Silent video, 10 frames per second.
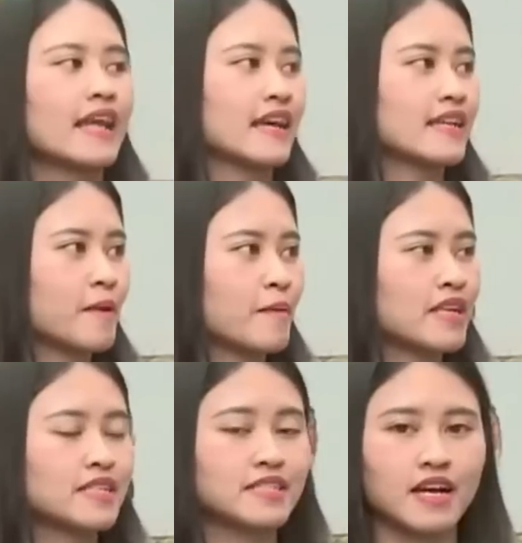Nah, ini
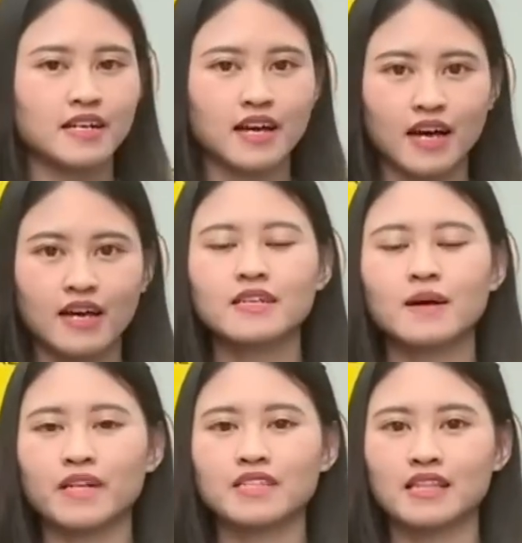memang disiagakan
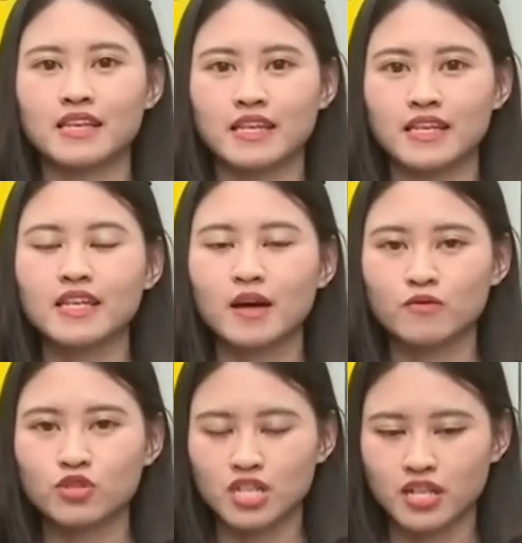sampai saat ini
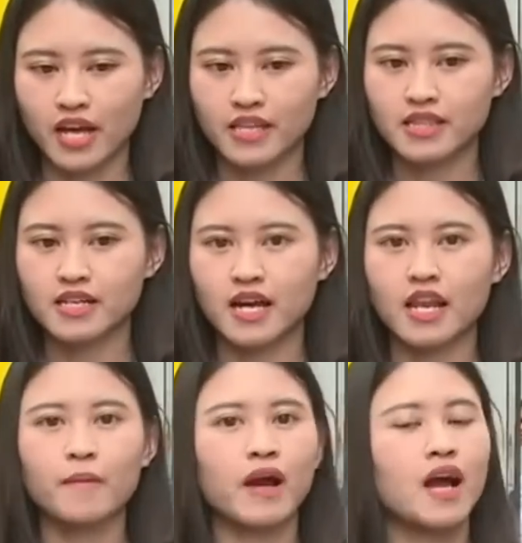namun terkait
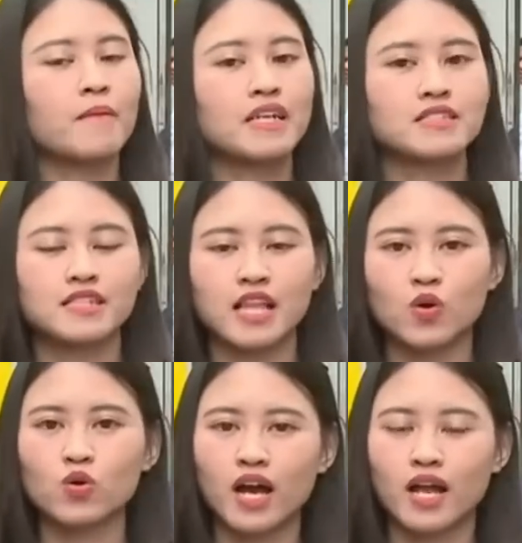dengan apakah masih
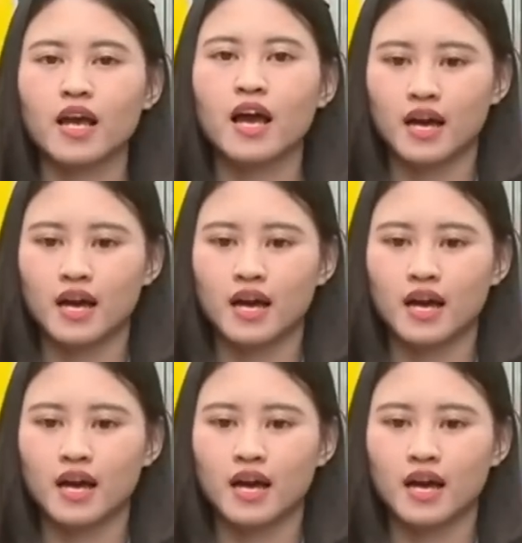dilakukan